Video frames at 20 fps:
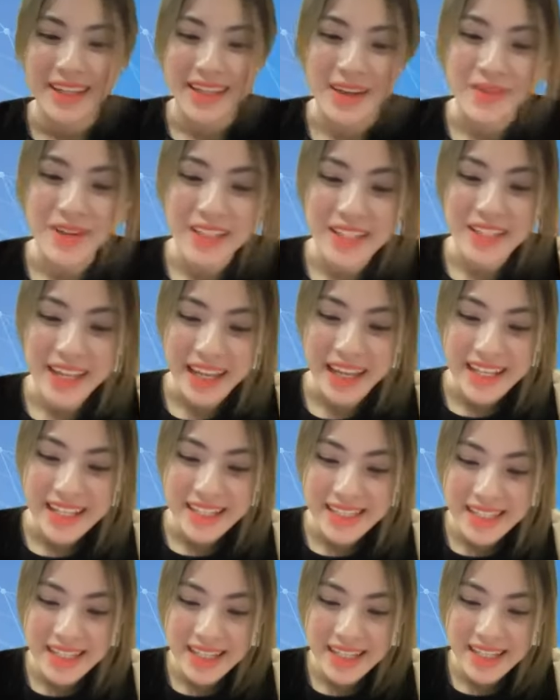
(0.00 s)
Cảm ơn tất cả anh
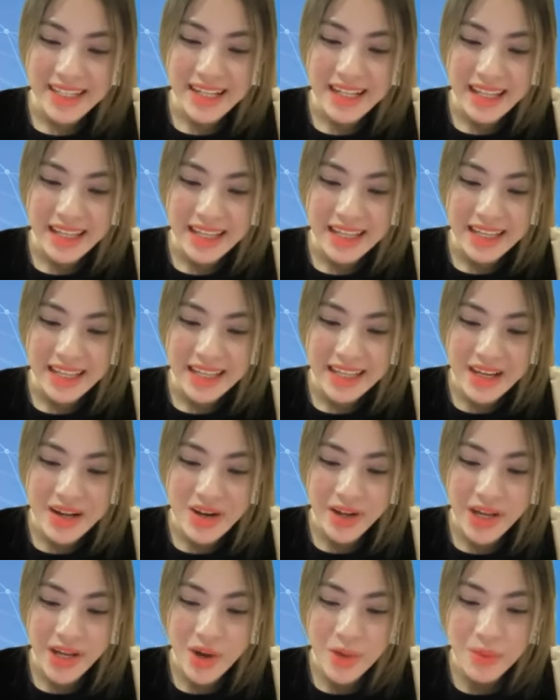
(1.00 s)
chị rất là
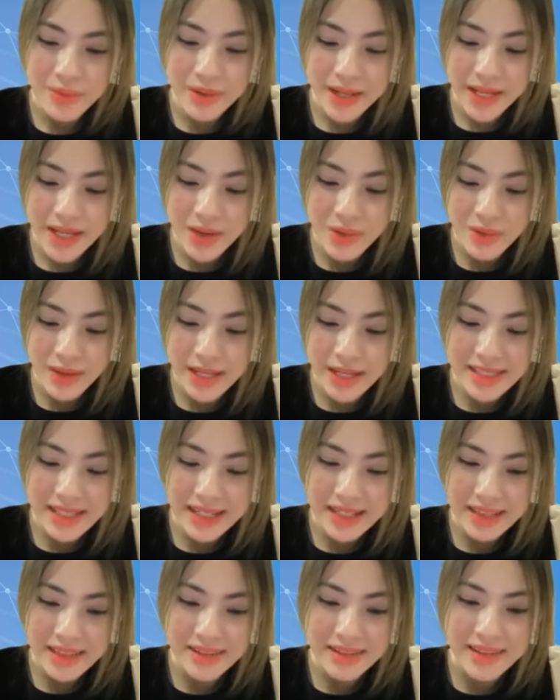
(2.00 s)
nhiều ngày hôm nay cũng đã
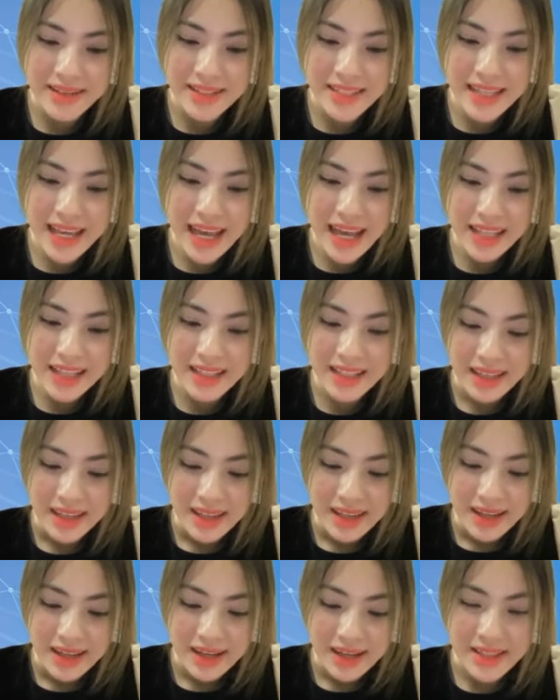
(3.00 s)
dành thời gian
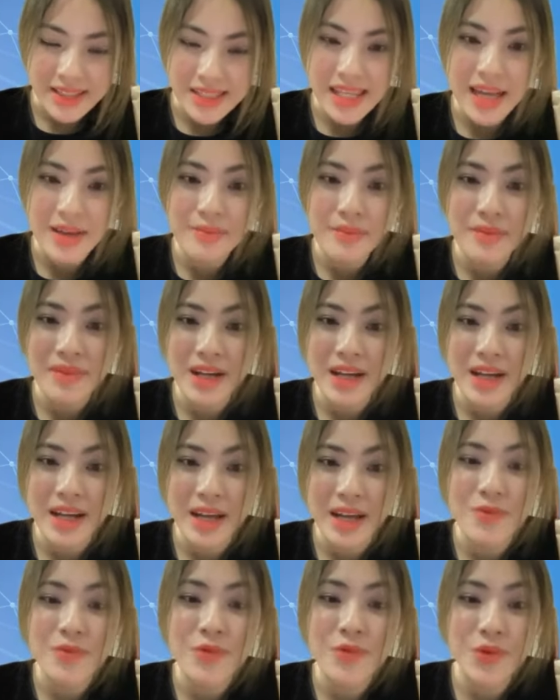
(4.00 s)
xem
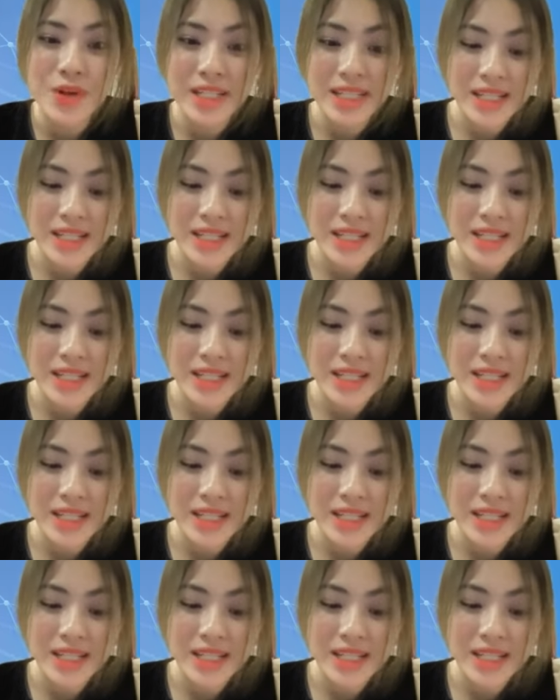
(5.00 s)
em Vui